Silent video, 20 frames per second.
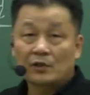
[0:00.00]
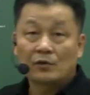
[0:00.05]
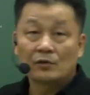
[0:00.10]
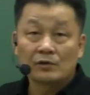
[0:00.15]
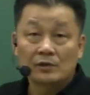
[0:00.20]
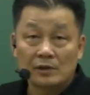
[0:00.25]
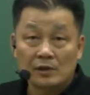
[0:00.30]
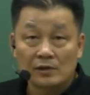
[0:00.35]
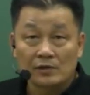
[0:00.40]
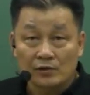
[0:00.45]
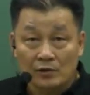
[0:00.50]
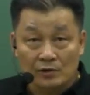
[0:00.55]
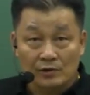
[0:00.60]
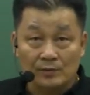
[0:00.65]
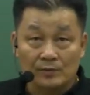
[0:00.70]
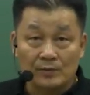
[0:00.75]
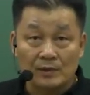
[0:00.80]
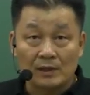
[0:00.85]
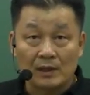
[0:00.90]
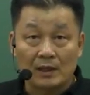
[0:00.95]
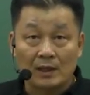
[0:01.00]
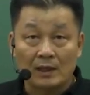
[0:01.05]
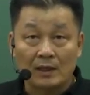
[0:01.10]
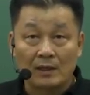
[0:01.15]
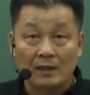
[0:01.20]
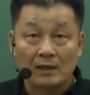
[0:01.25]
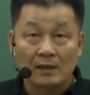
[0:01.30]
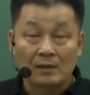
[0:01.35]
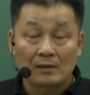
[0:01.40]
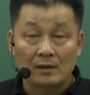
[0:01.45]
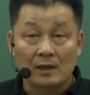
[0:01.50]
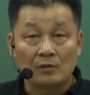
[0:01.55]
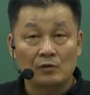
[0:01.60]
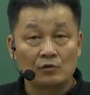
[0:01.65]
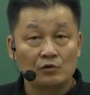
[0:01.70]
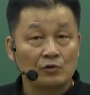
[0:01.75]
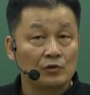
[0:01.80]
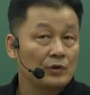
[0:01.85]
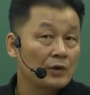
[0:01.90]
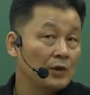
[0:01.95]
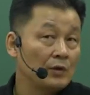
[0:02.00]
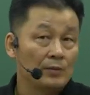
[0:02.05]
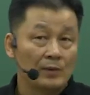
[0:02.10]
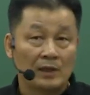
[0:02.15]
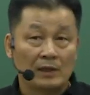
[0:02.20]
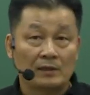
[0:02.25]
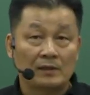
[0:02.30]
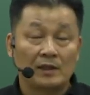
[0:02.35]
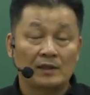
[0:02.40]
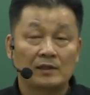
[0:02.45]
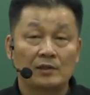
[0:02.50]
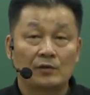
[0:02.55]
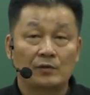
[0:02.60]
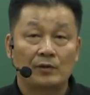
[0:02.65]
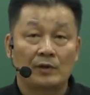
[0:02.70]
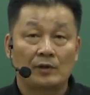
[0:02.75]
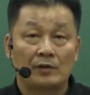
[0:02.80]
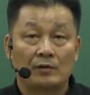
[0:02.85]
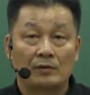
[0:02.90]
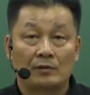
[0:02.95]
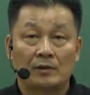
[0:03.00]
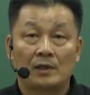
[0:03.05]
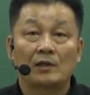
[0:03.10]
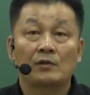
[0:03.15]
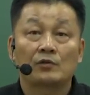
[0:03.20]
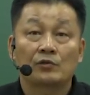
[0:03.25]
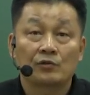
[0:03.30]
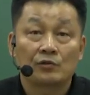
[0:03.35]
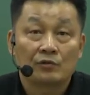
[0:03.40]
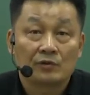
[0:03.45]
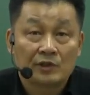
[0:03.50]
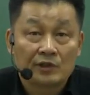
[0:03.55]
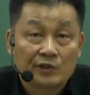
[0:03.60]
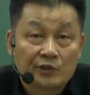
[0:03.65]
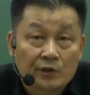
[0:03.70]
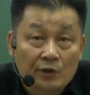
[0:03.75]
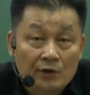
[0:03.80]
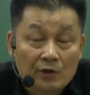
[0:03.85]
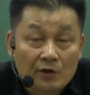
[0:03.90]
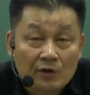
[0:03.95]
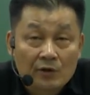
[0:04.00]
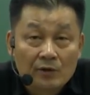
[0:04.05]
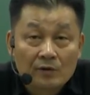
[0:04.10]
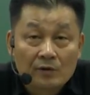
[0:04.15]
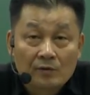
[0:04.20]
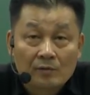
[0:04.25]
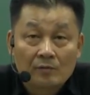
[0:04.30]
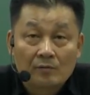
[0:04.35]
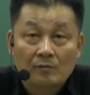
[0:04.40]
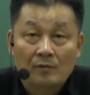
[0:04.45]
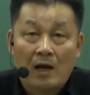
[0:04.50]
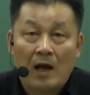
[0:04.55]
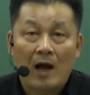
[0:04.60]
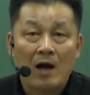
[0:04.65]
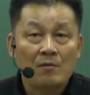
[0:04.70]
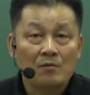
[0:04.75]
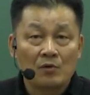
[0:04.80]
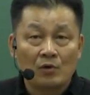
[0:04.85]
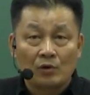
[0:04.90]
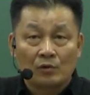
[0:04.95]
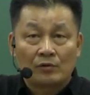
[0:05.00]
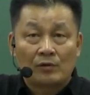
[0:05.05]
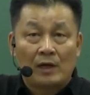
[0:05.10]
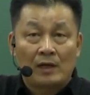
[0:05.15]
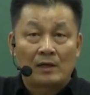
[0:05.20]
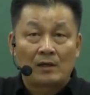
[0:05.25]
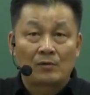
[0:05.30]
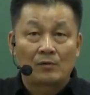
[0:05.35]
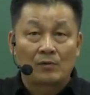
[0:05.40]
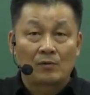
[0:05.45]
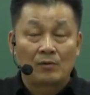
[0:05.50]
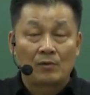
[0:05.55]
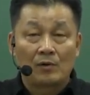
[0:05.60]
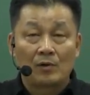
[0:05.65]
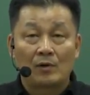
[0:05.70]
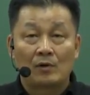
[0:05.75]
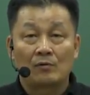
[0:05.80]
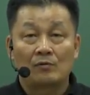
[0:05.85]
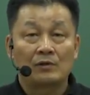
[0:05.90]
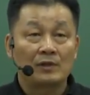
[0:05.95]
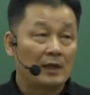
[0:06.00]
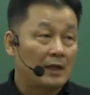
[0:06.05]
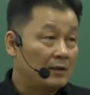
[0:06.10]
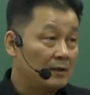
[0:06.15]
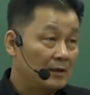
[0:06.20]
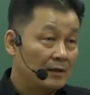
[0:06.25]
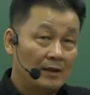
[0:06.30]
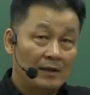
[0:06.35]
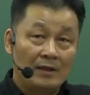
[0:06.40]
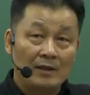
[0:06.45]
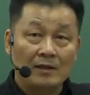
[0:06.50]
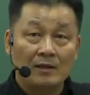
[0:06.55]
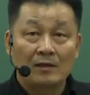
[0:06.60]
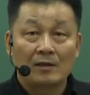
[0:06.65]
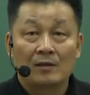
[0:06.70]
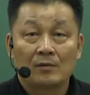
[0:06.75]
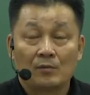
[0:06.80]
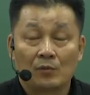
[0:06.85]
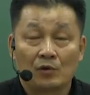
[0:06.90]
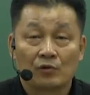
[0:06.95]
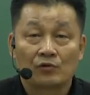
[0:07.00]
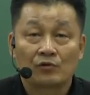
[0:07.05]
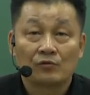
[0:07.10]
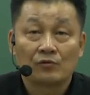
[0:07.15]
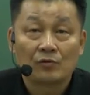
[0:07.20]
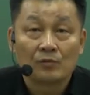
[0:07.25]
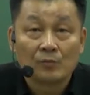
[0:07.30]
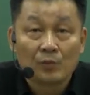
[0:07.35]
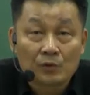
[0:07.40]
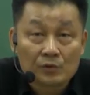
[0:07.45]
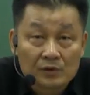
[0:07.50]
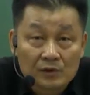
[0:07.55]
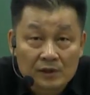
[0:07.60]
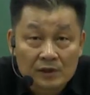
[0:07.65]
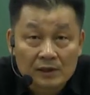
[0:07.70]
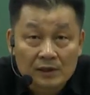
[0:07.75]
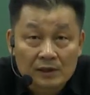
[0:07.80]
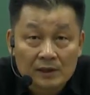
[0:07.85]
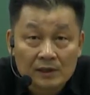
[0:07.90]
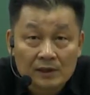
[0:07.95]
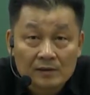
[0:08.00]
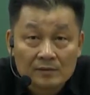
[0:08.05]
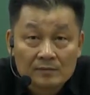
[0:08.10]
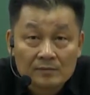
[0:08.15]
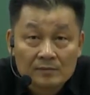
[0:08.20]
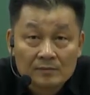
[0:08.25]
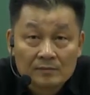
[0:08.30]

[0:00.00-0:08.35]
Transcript: 현실적입니다. 나는 6개월 만에 따실 거예요. 딸 수 있어요. 아무것도 안 하고 우리 옛날에 뭐 수능 보듯이